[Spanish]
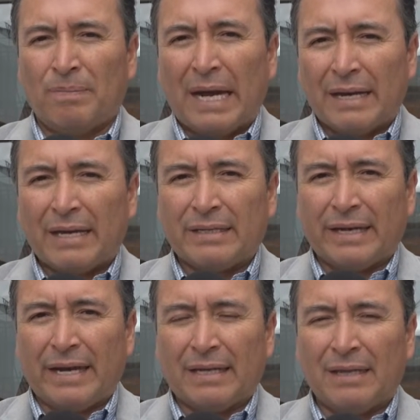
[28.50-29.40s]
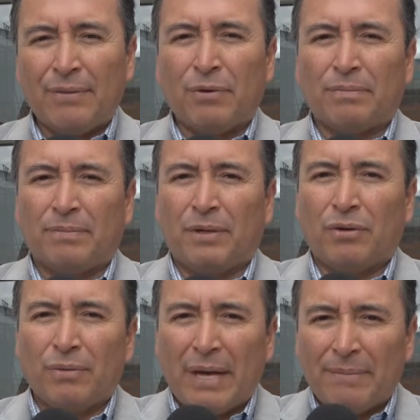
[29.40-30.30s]
parque recreativo,
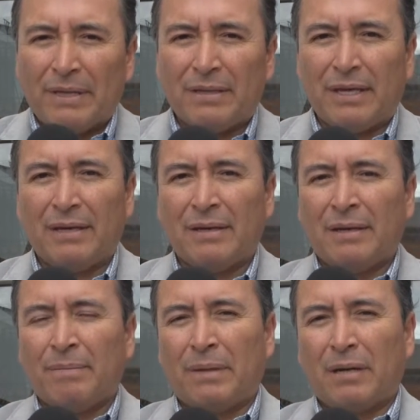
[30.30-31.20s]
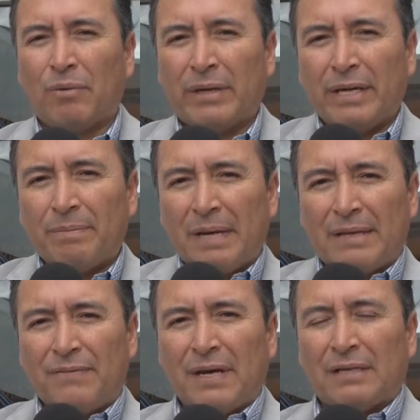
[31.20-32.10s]
pero obviamente para cualquier
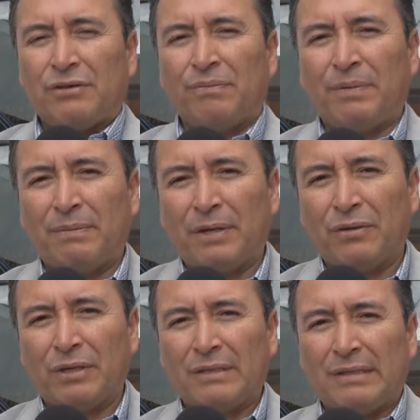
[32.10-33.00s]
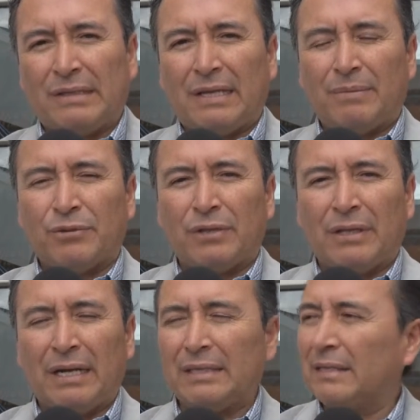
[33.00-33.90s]
planificación primero necesitamos
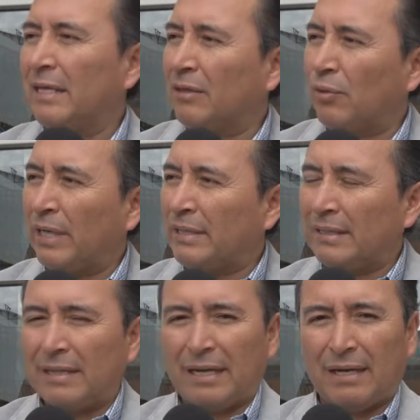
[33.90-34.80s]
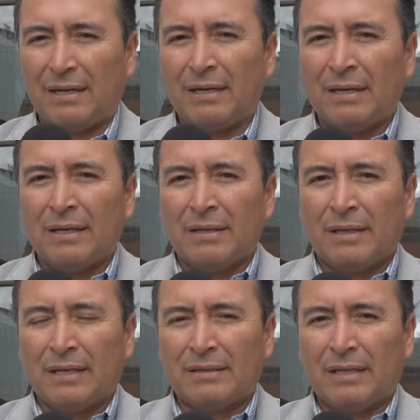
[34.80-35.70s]
tener las escrituras de este,
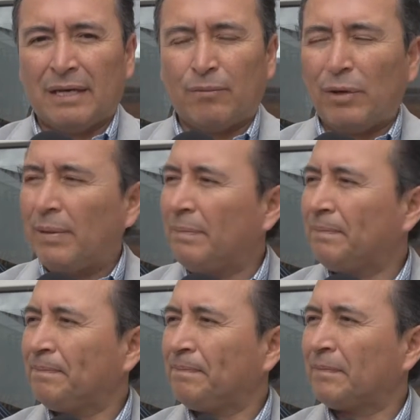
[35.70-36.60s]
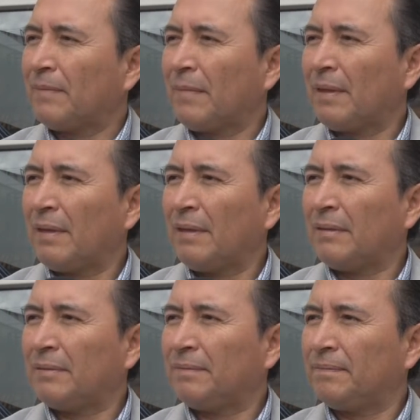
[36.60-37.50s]
de este inmueble. ¿Cómo está
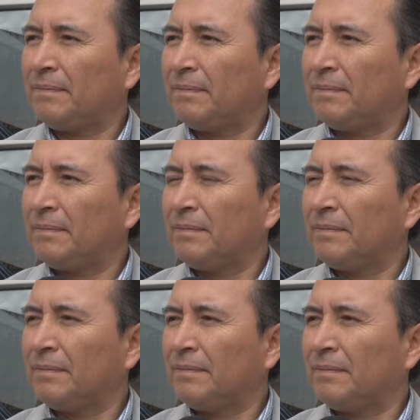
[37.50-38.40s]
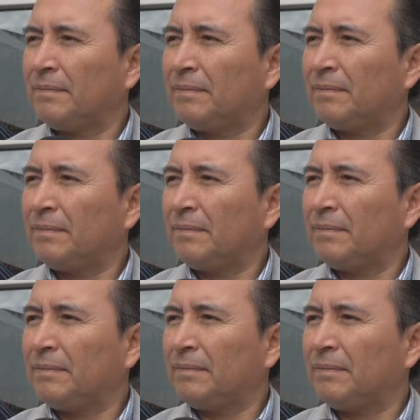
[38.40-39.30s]
el apoyo por parte de la comunidad
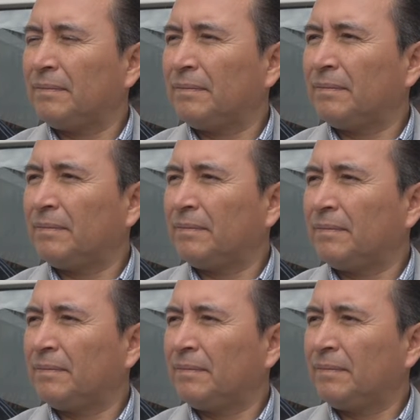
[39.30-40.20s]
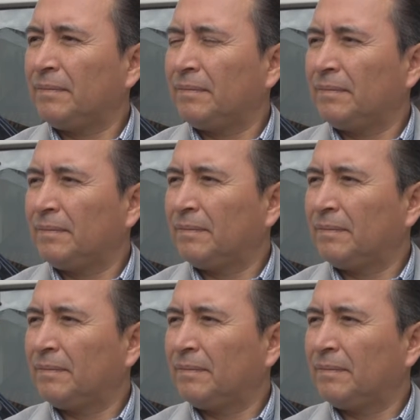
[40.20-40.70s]
y cuál ha sido la respuesta